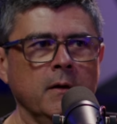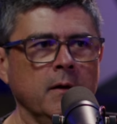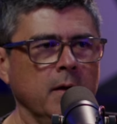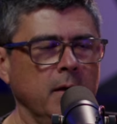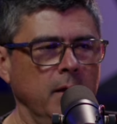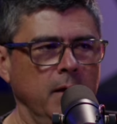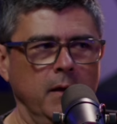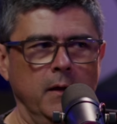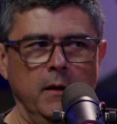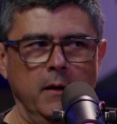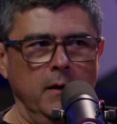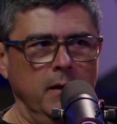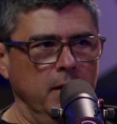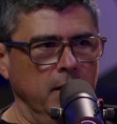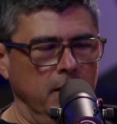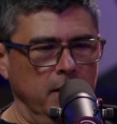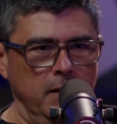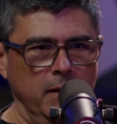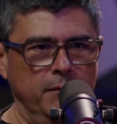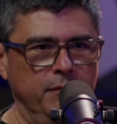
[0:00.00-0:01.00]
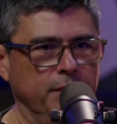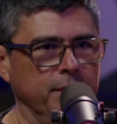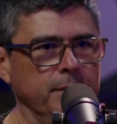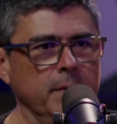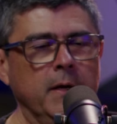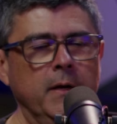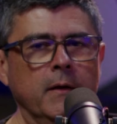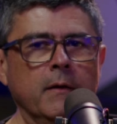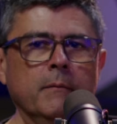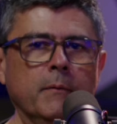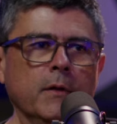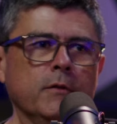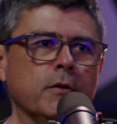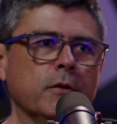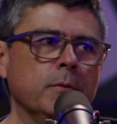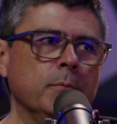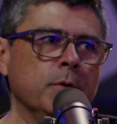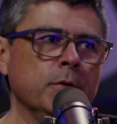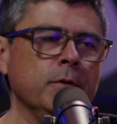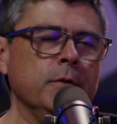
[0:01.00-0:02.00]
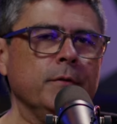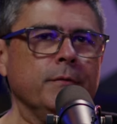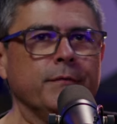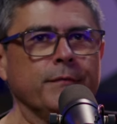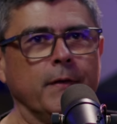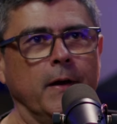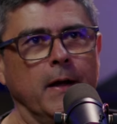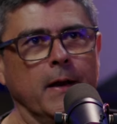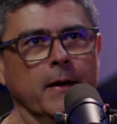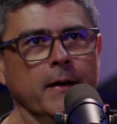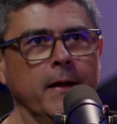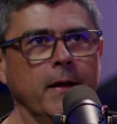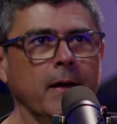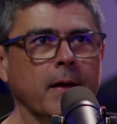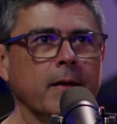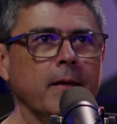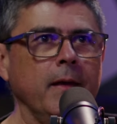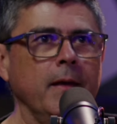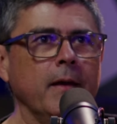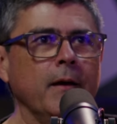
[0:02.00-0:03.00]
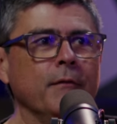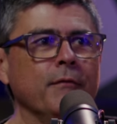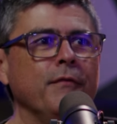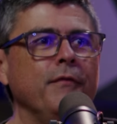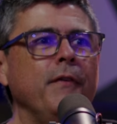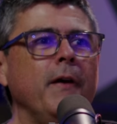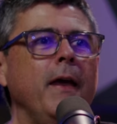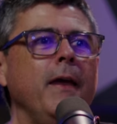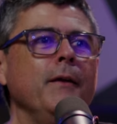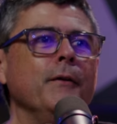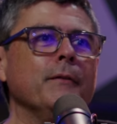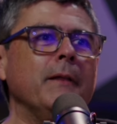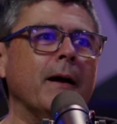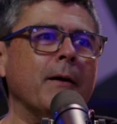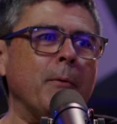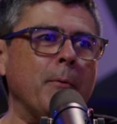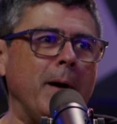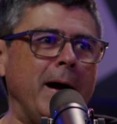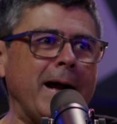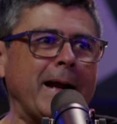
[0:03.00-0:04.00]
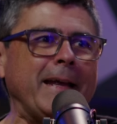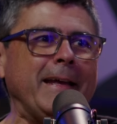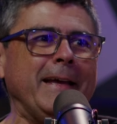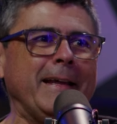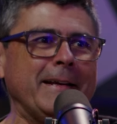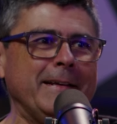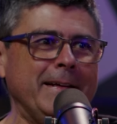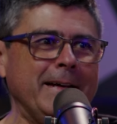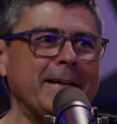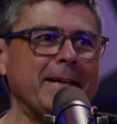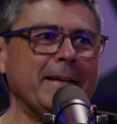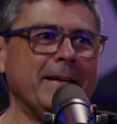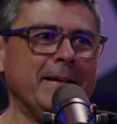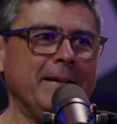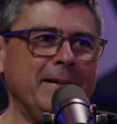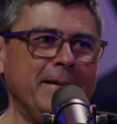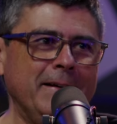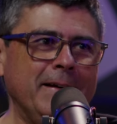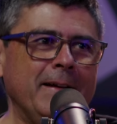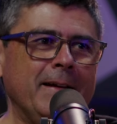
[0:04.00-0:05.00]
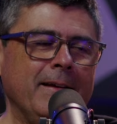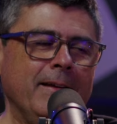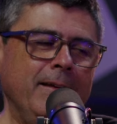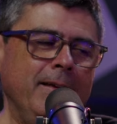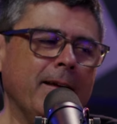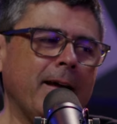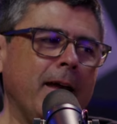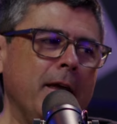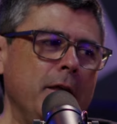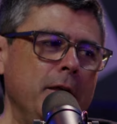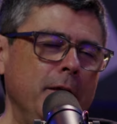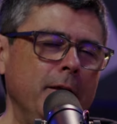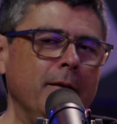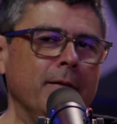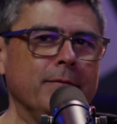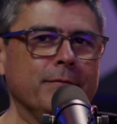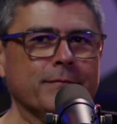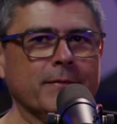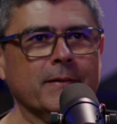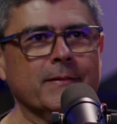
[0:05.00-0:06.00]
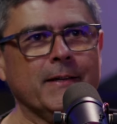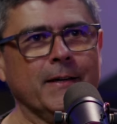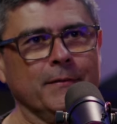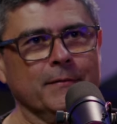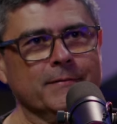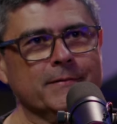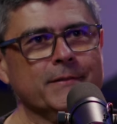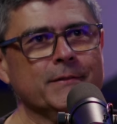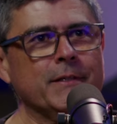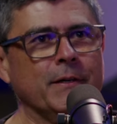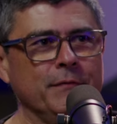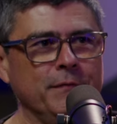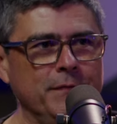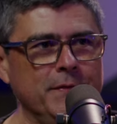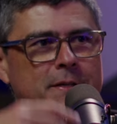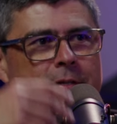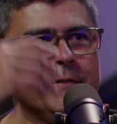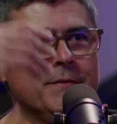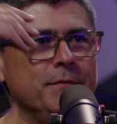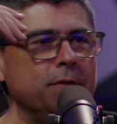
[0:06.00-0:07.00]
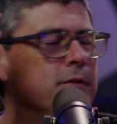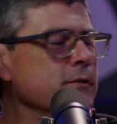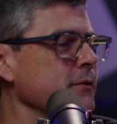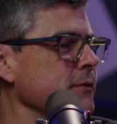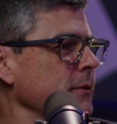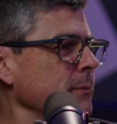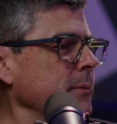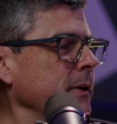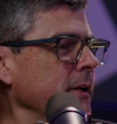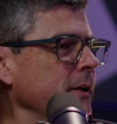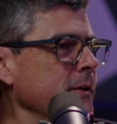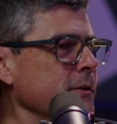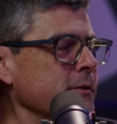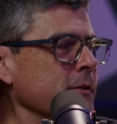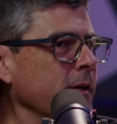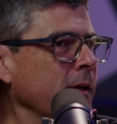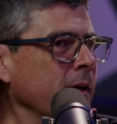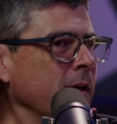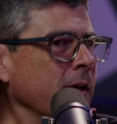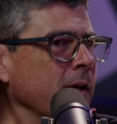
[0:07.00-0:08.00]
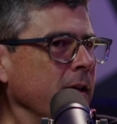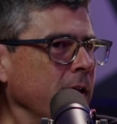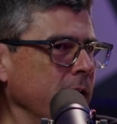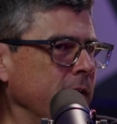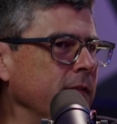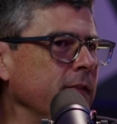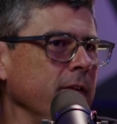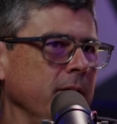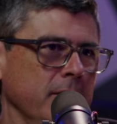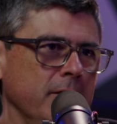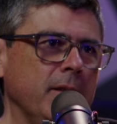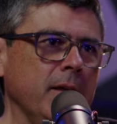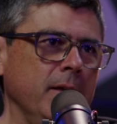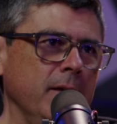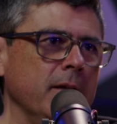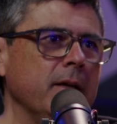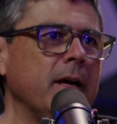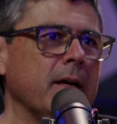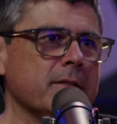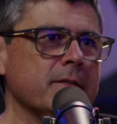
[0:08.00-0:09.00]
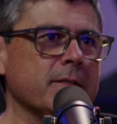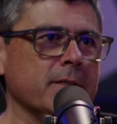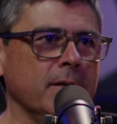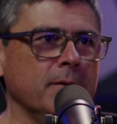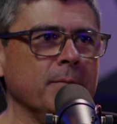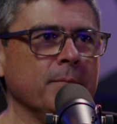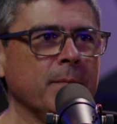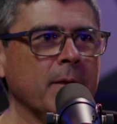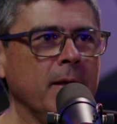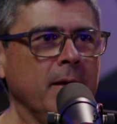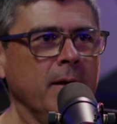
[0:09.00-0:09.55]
É, é que todo mundo fala, né? Ah, quem é o velho da Quaker, né? Uhum. E aí fala, não, eu já fiz vídeo sobre isso. E sim, tem ligação.